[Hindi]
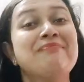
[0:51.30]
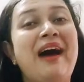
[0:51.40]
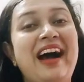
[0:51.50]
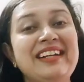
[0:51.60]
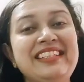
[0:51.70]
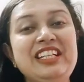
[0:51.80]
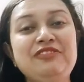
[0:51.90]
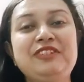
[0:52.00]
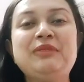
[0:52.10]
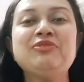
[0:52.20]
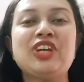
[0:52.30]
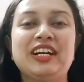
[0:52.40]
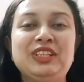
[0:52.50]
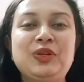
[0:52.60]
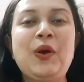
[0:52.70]
भारतीय फिल्म
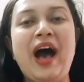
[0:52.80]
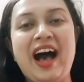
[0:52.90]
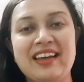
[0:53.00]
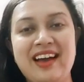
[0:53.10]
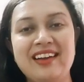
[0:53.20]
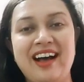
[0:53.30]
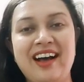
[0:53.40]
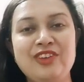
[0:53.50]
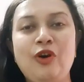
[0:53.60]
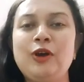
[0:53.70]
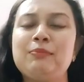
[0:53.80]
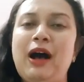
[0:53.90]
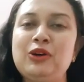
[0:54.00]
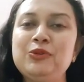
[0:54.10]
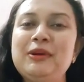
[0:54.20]
जगत को आरआरआर और
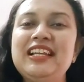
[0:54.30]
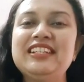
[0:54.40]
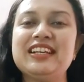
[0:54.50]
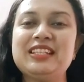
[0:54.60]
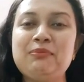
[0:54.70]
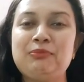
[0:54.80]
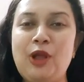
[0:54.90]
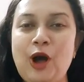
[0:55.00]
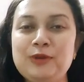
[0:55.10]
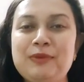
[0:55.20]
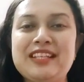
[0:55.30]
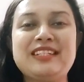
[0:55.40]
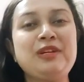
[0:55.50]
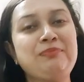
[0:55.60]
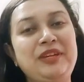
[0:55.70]
बाहुबली जैसी
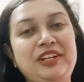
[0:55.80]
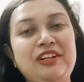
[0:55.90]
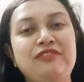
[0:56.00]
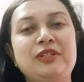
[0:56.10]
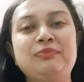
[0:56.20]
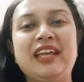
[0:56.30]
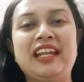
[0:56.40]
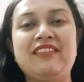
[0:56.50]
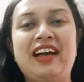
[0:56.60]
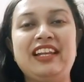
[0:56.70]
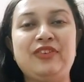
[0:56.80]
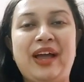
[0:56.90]
ब्लॉकबस्टर पीरियड फिल्म देने वाले